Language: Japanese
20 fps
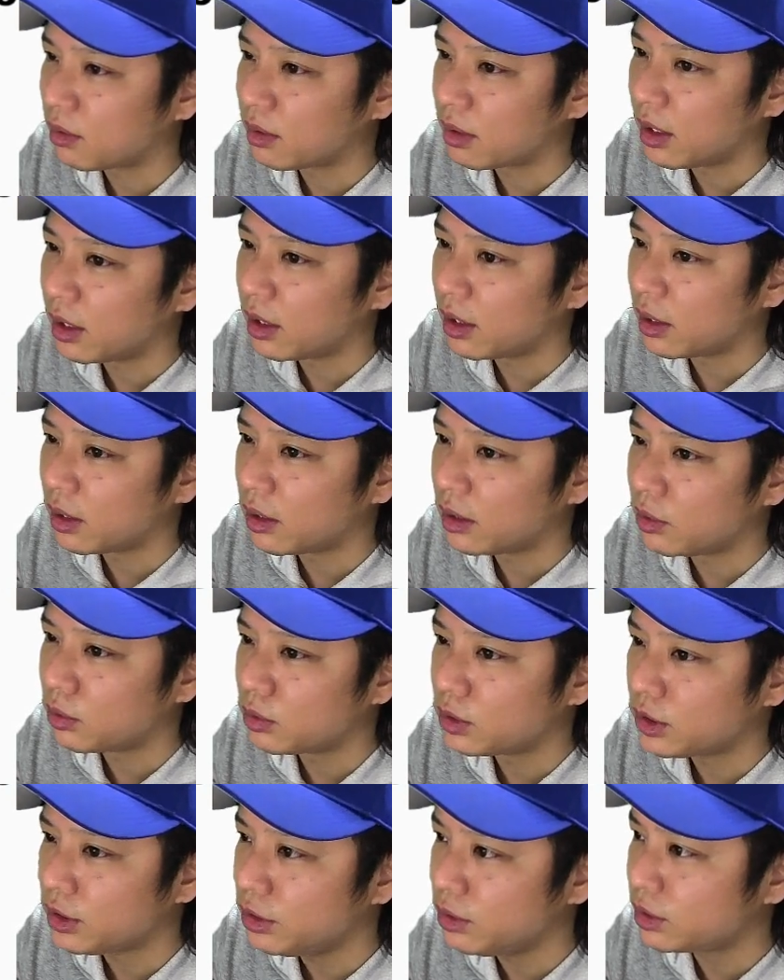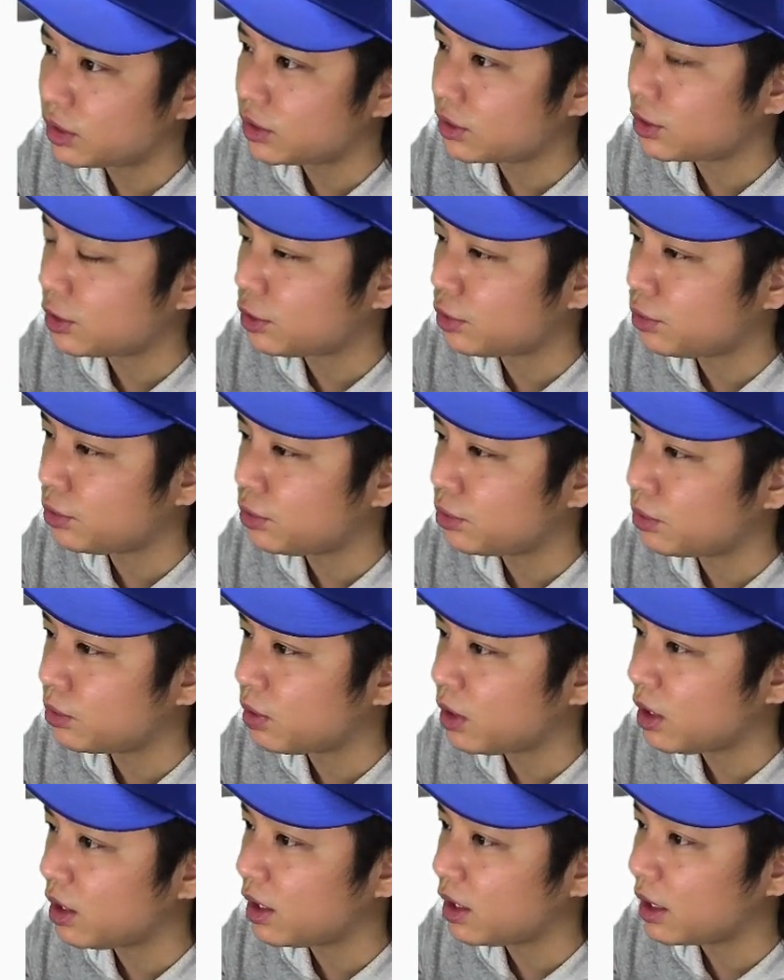えー、吉球率低いの
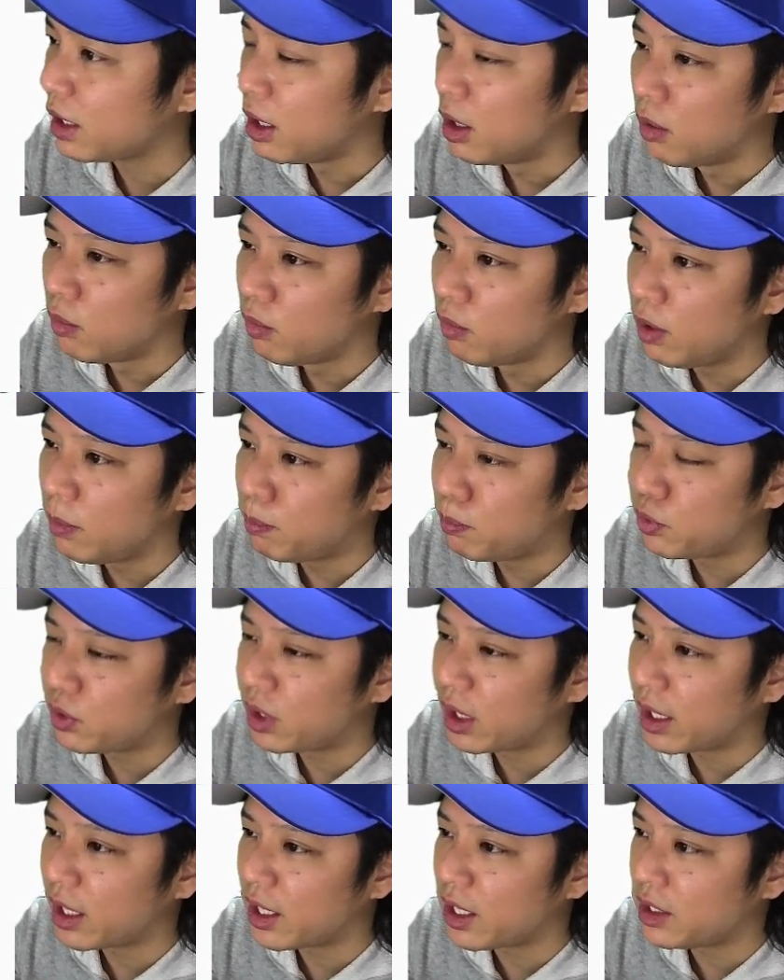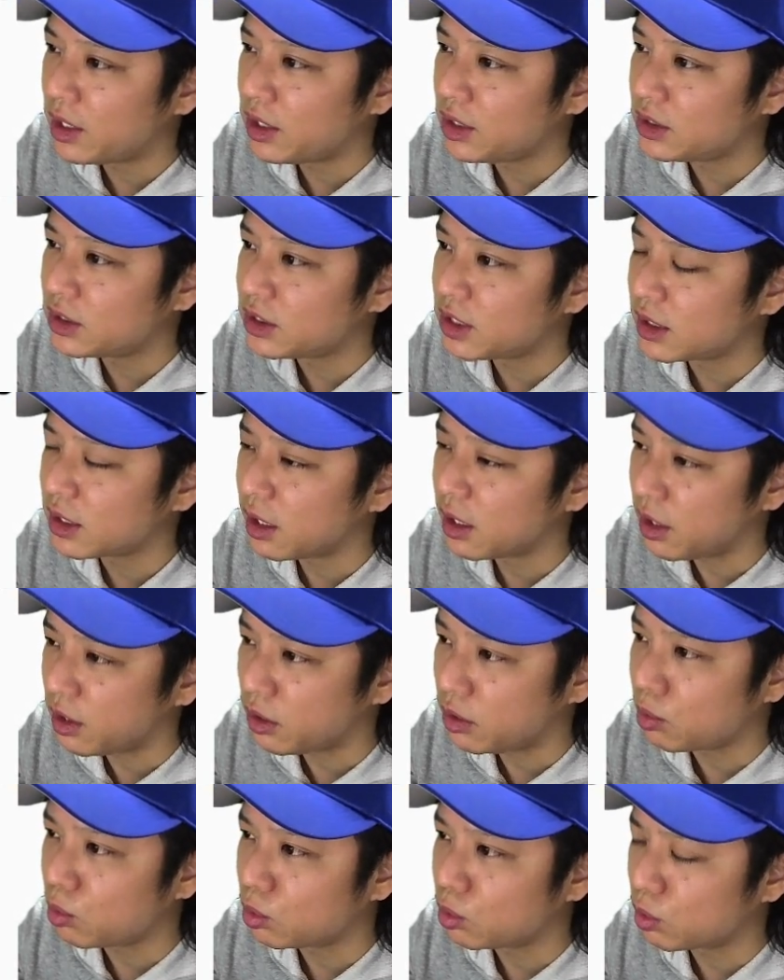にウィップが平均値あたりっ
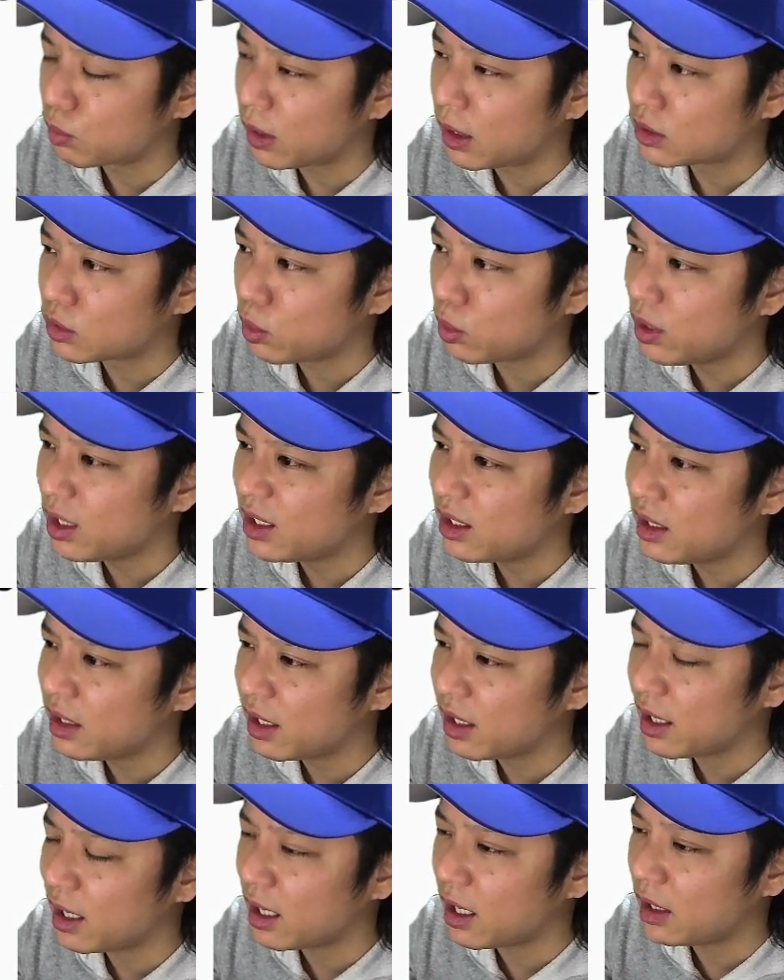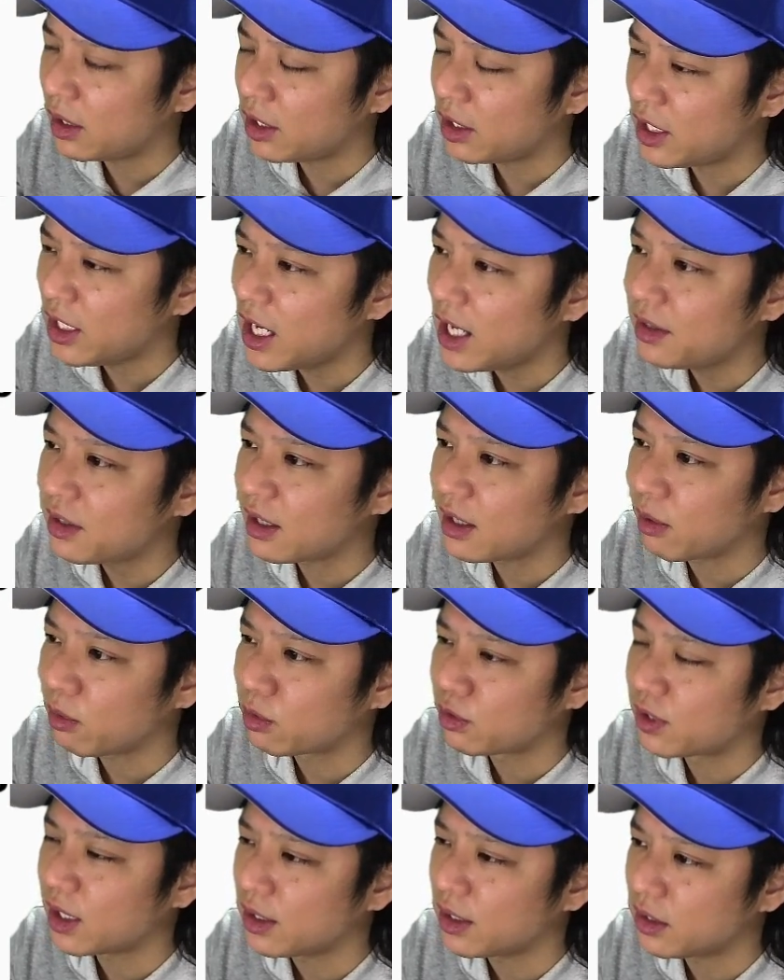ていうことはそれだけね被安打を
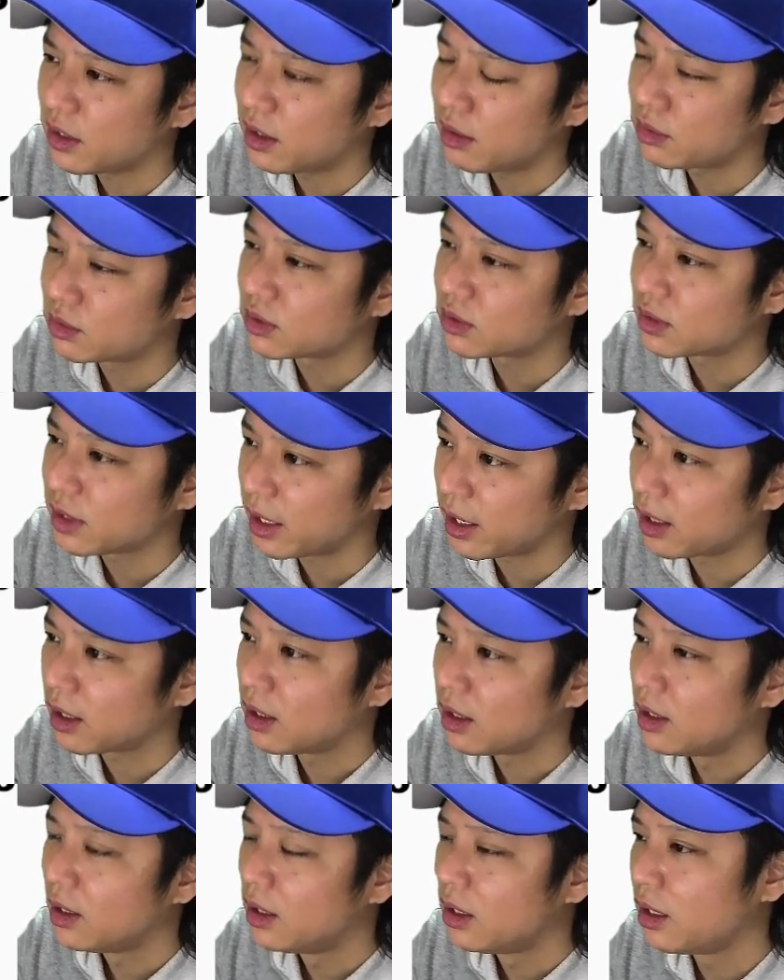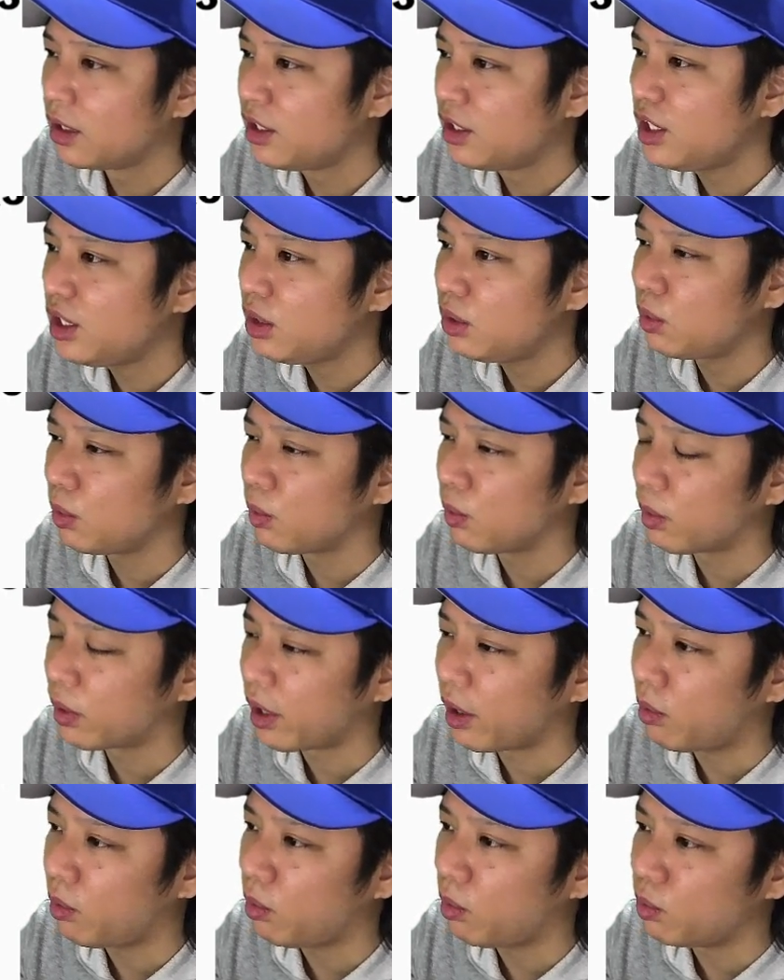食らってるんですねヒットを
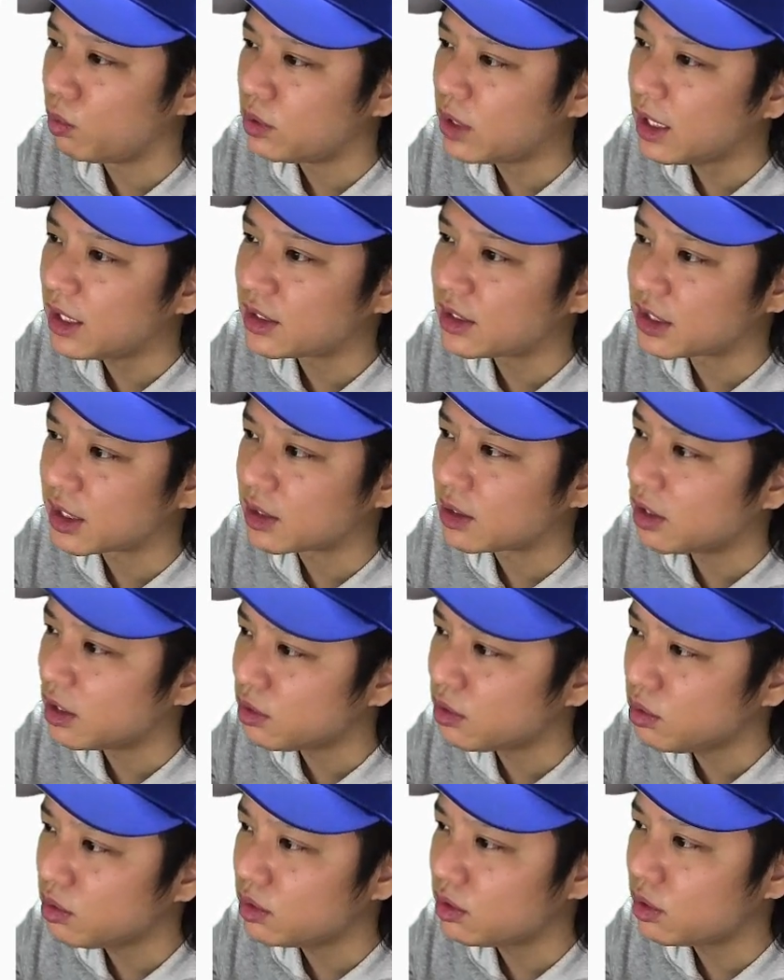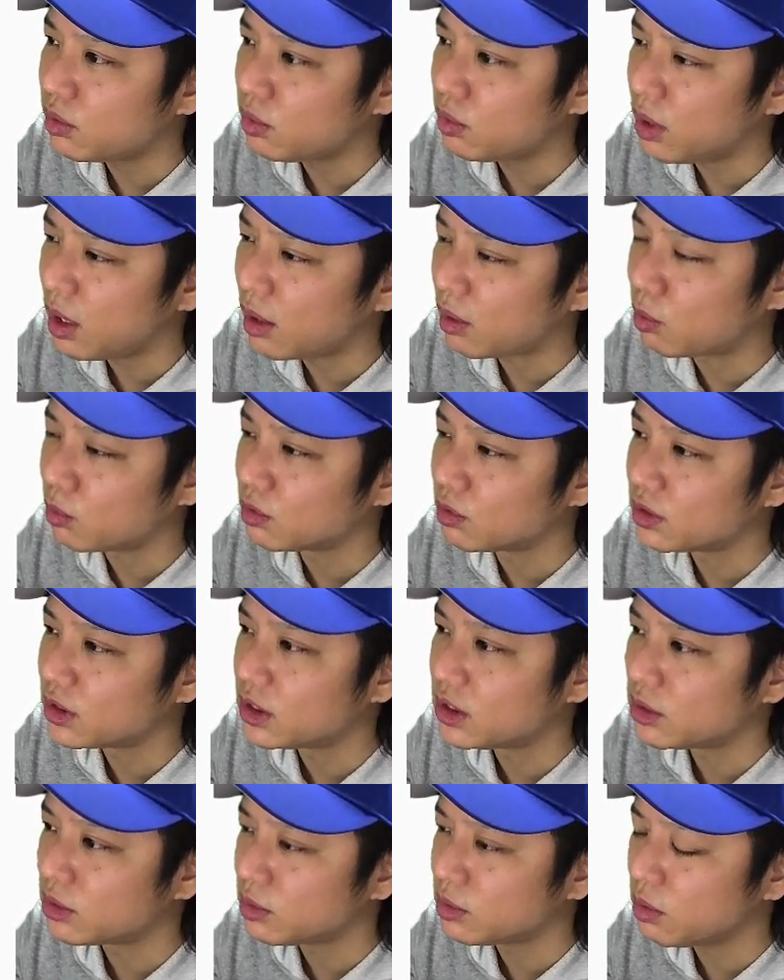結構打たれちゃってるっていうのが今
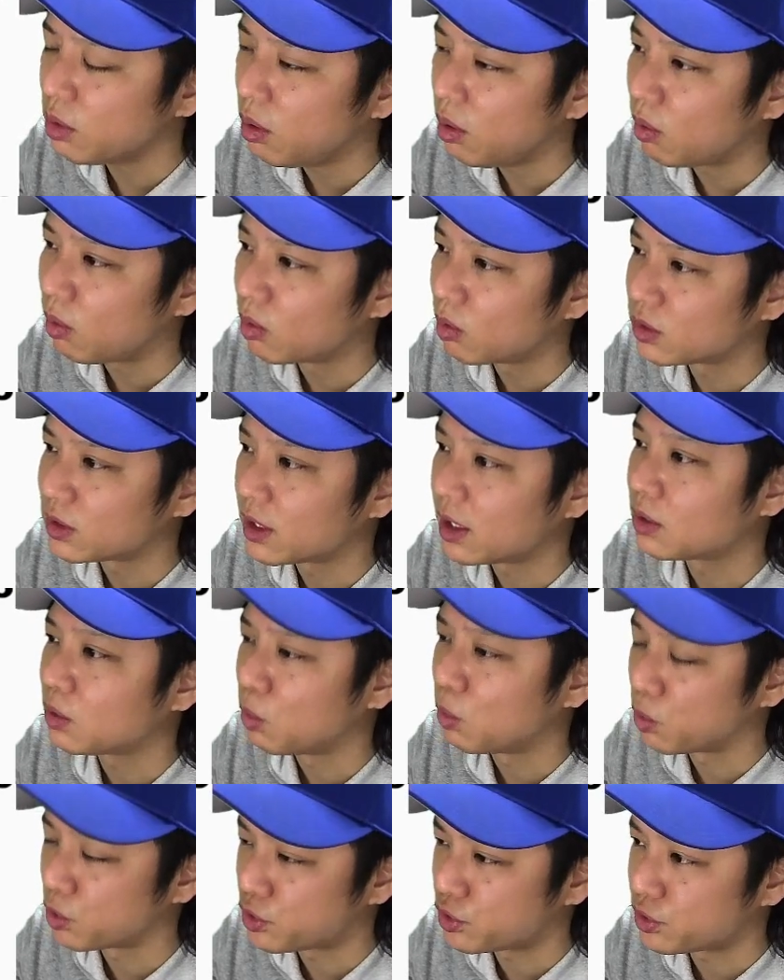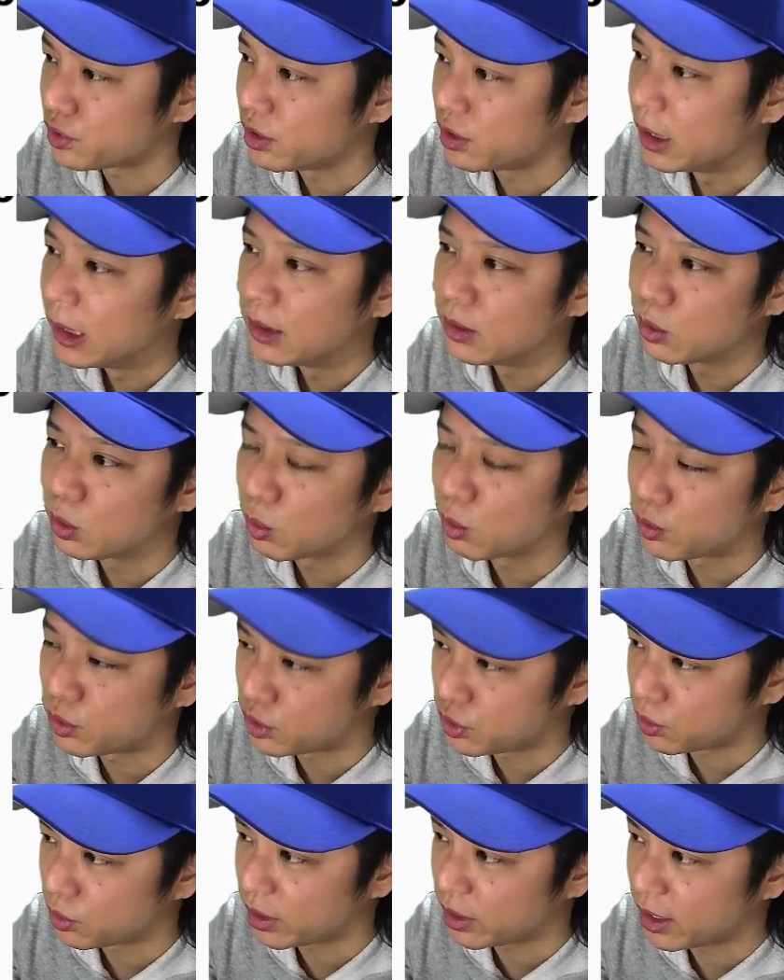シーズンの大瀬良投手の特
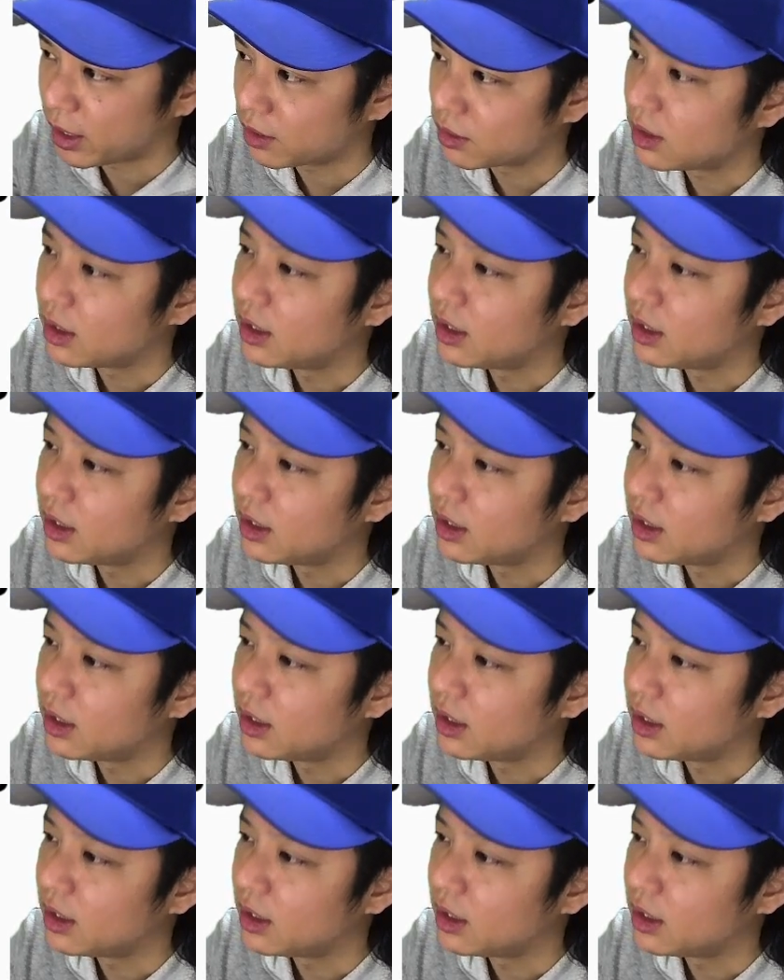徴である。